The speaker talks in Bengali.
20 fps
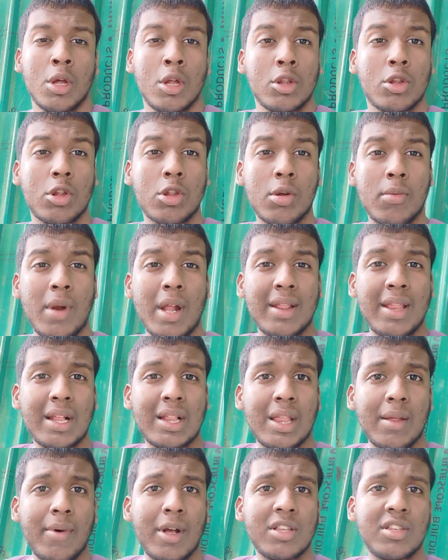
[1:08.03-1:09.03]
তো তোমরা
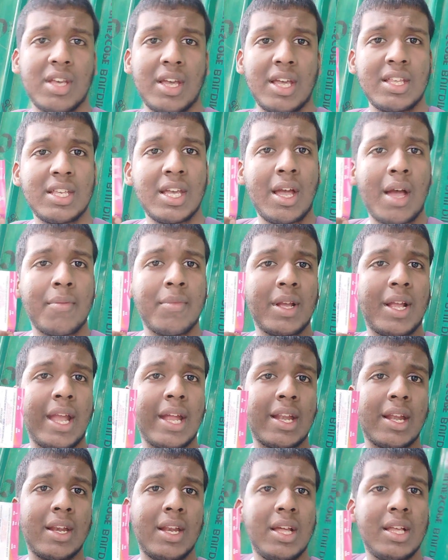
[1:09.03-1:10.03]
দেখতে পাচ্ছ এই যে আমি
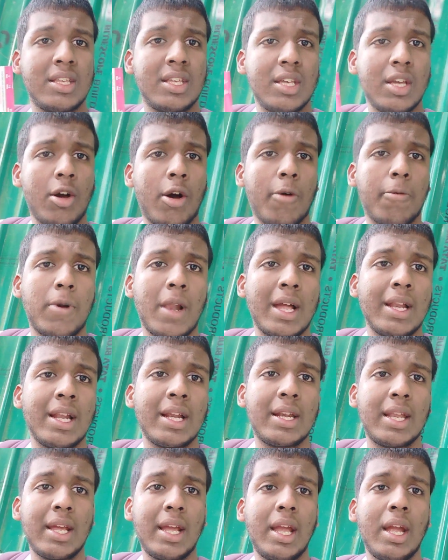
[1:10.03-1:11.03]
কেড়ে নিয়েছি
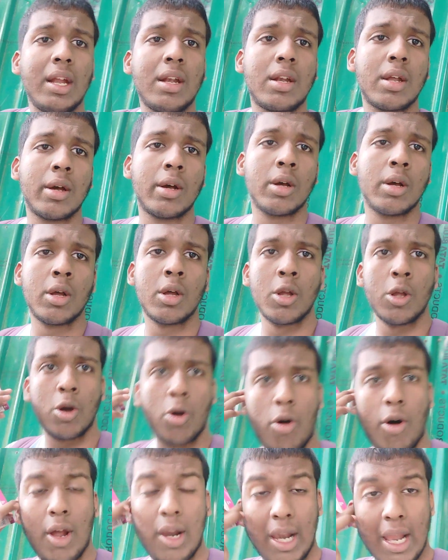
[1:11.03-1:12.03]
অফলাইনের টিকিট
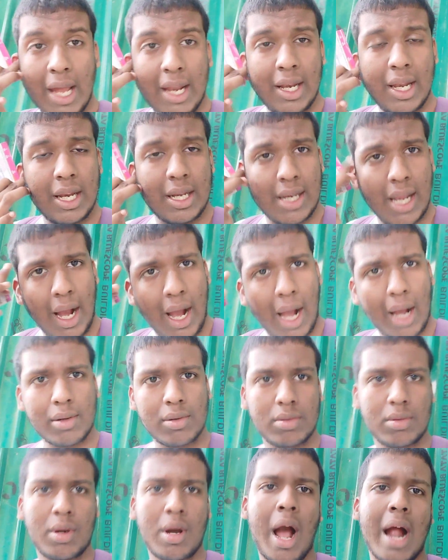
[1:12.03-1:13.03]
অনলাইনেরটা
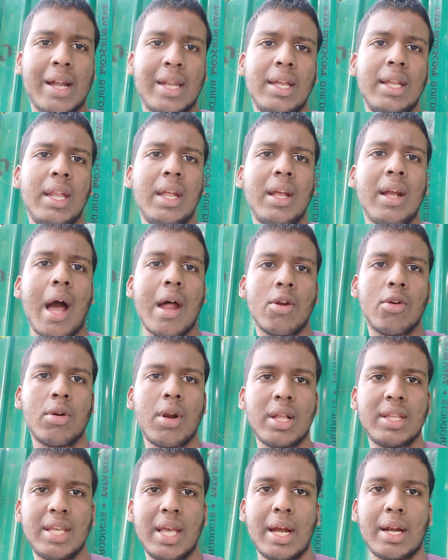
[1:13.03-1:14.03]
কাটিনি কারণ
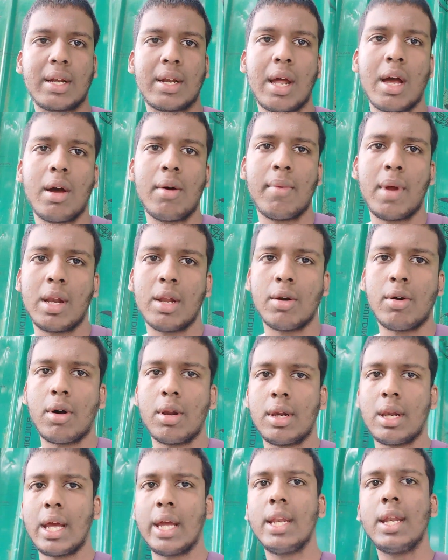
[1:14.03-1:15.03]
আছে একটা মানে
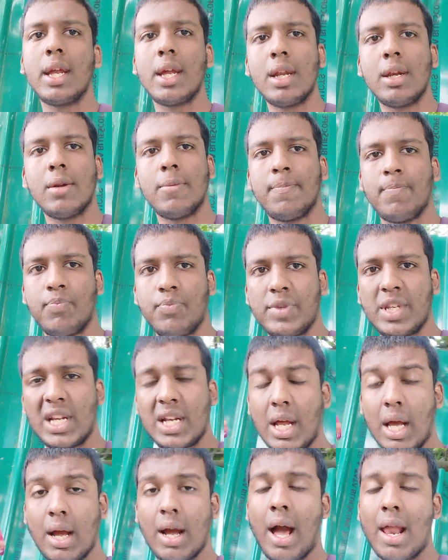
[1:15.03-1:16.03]
অনলাইনের
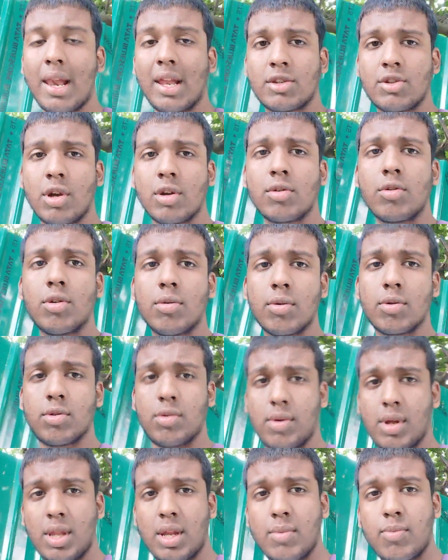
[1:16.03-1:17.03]
যেটা কালেকশন করব
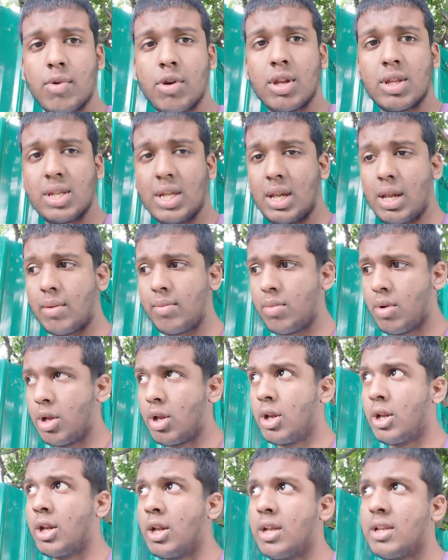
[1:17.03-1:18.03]
তোমাদের বলেছিলাম
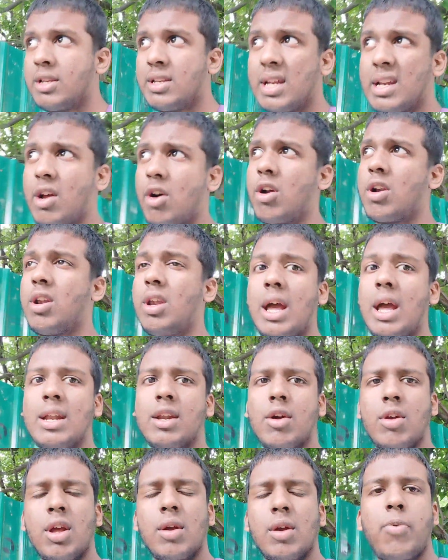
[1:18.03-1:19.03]
সেটা অনলাইনে
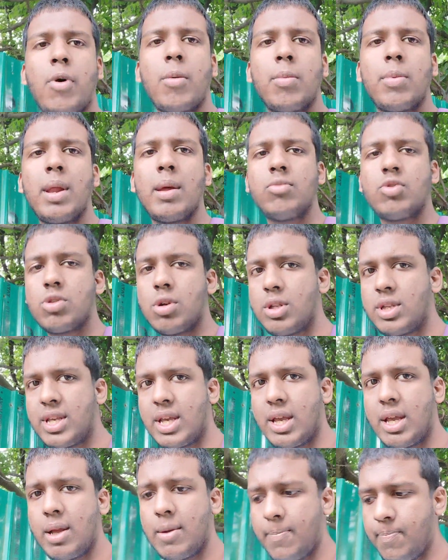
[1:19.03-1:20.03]
অনেক প্রবলেম চলছে